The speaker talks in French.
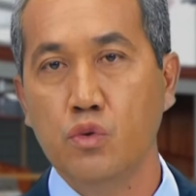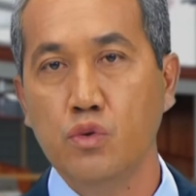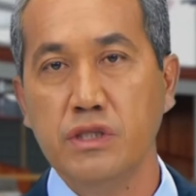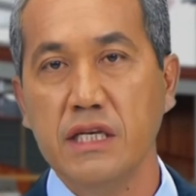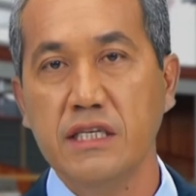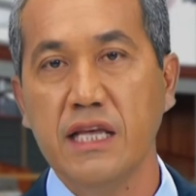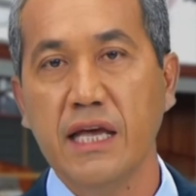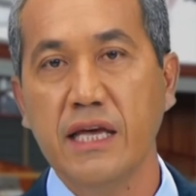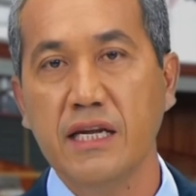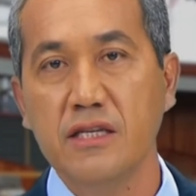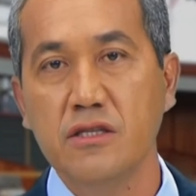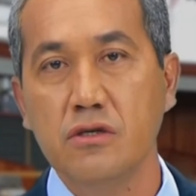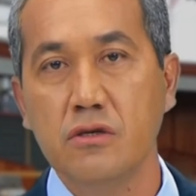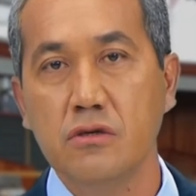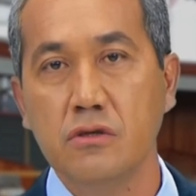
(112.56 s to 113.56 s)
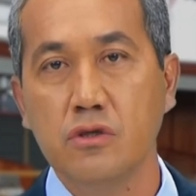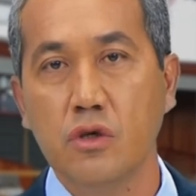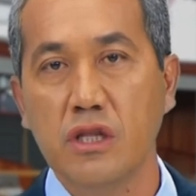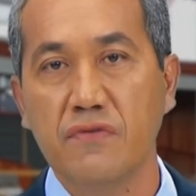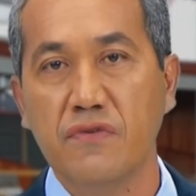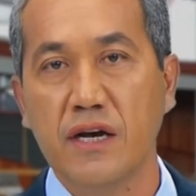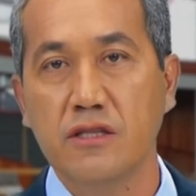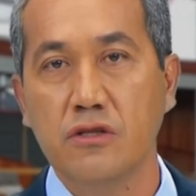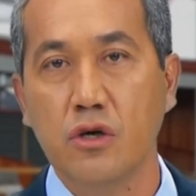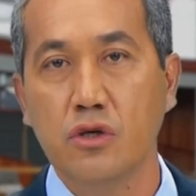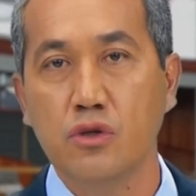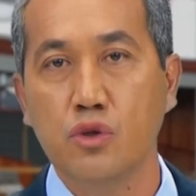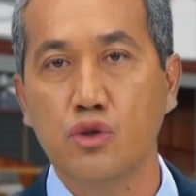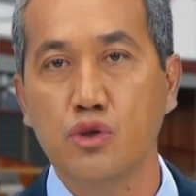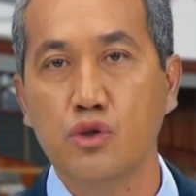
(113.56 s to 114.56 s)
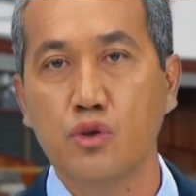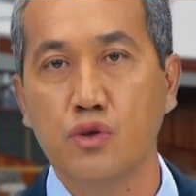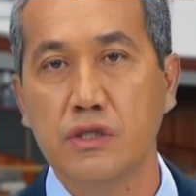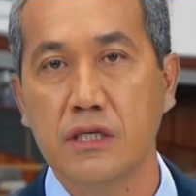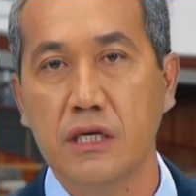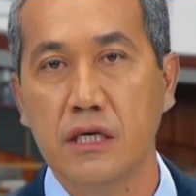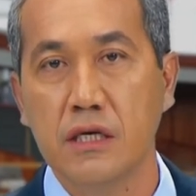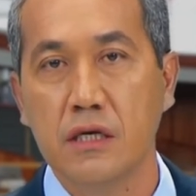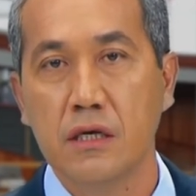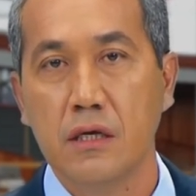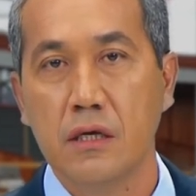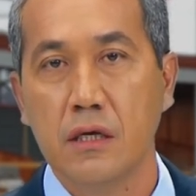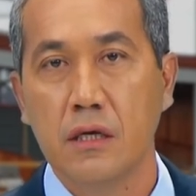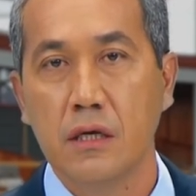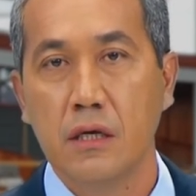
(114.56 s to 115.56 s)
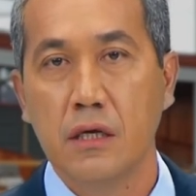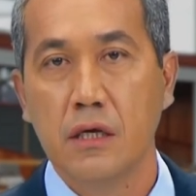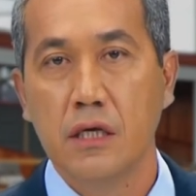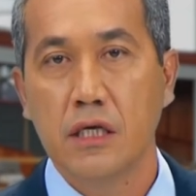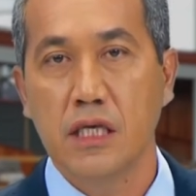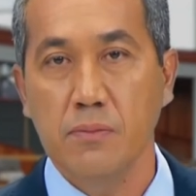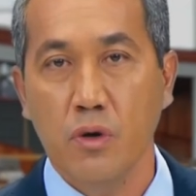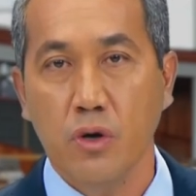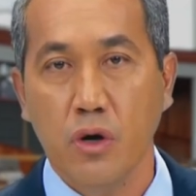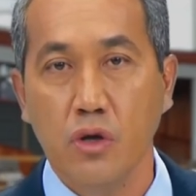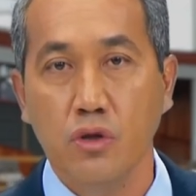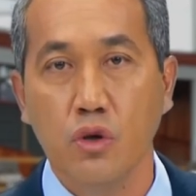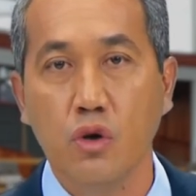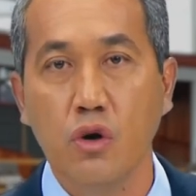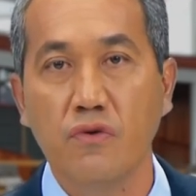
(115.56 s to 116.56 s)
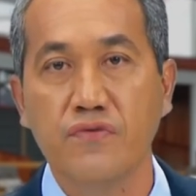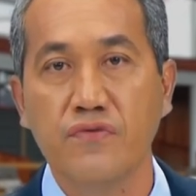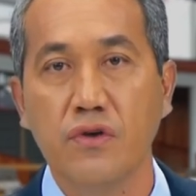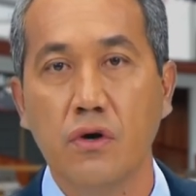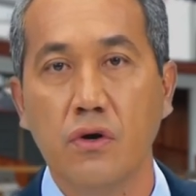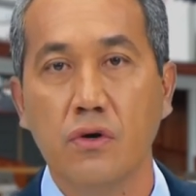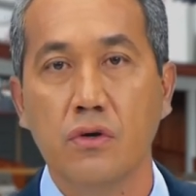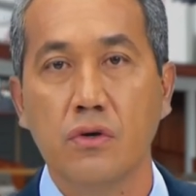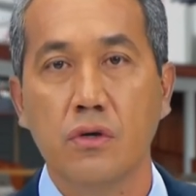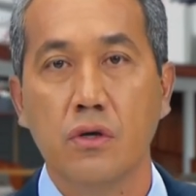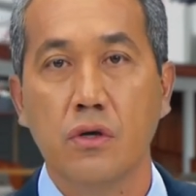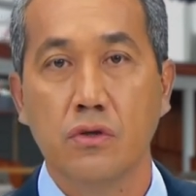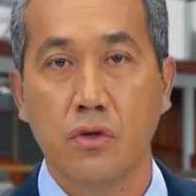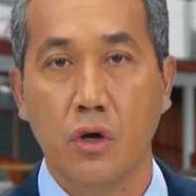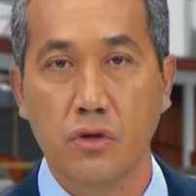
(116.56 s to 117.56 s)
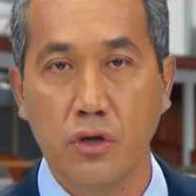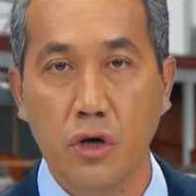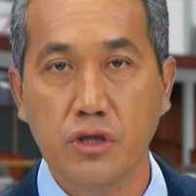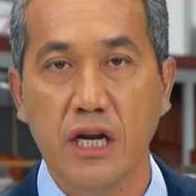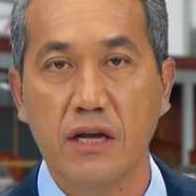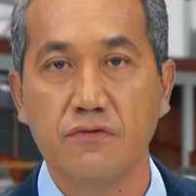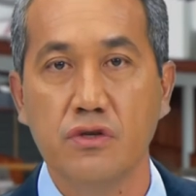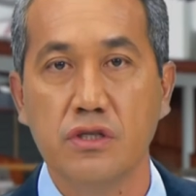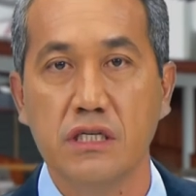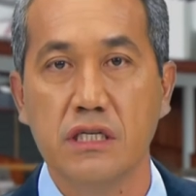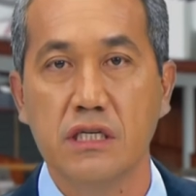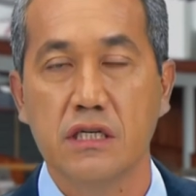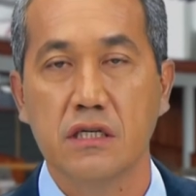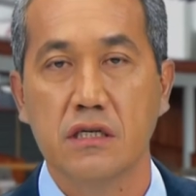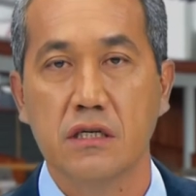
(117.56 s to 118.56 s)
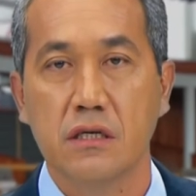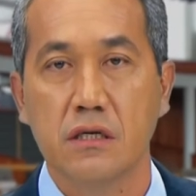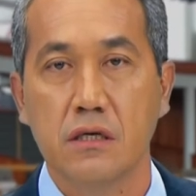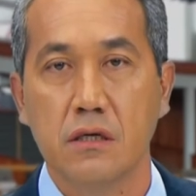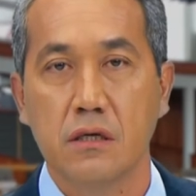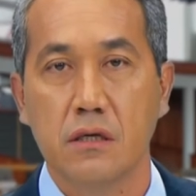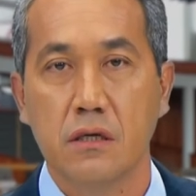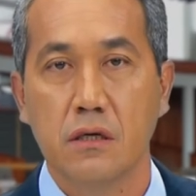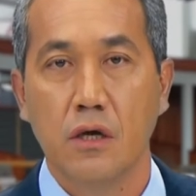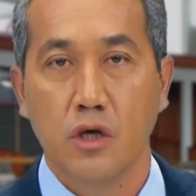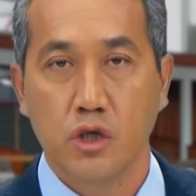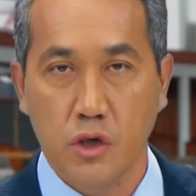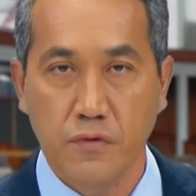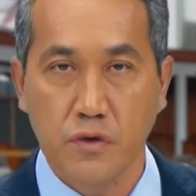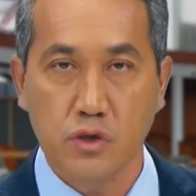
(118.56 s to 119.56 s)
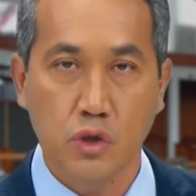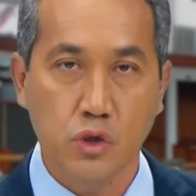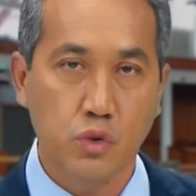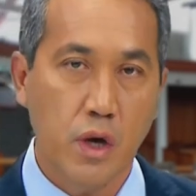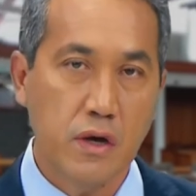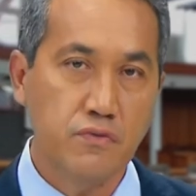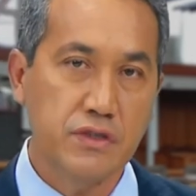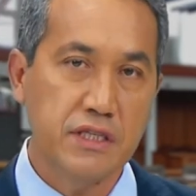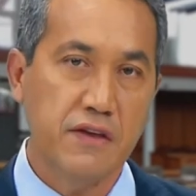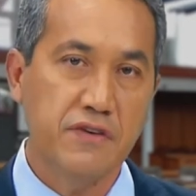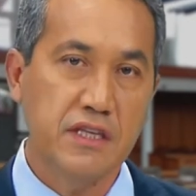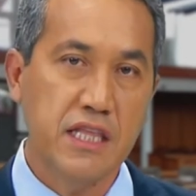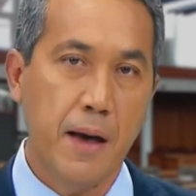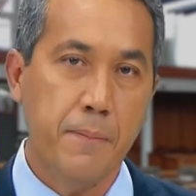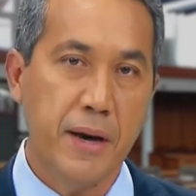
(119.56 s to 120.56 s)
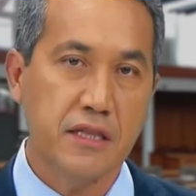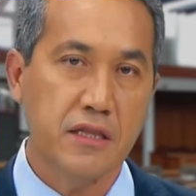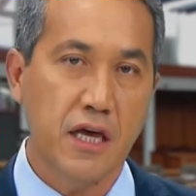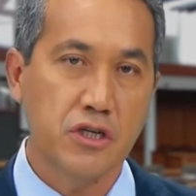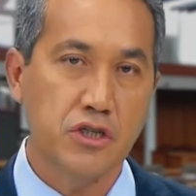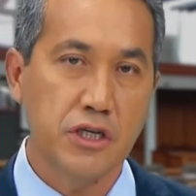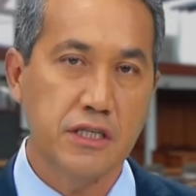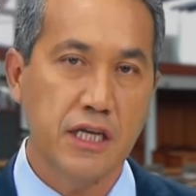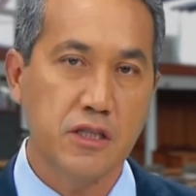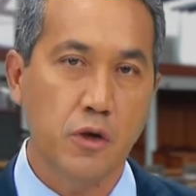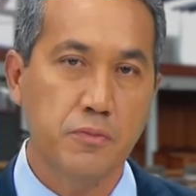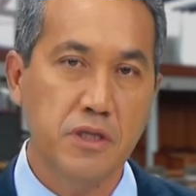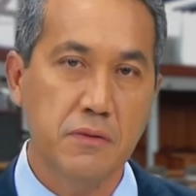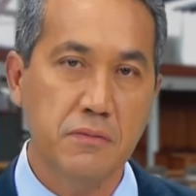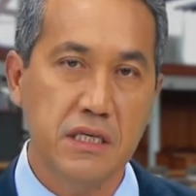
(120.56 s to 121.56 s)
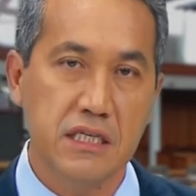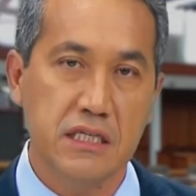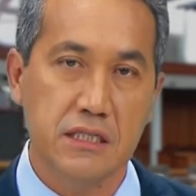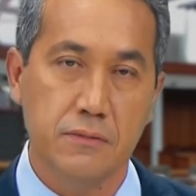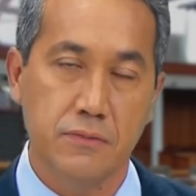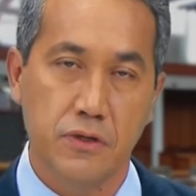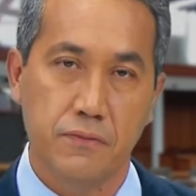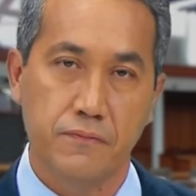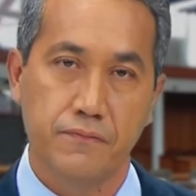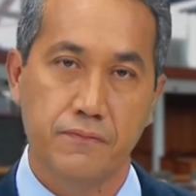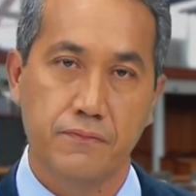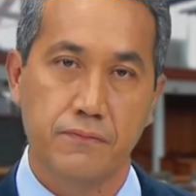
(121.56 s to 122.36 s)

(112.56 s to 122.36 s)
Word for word: Tous ces ingrédients sont des facteurs de succès qui me rendent confiant dans notre avenir. Je veux ce soir vous inviter à partager cet optimisme.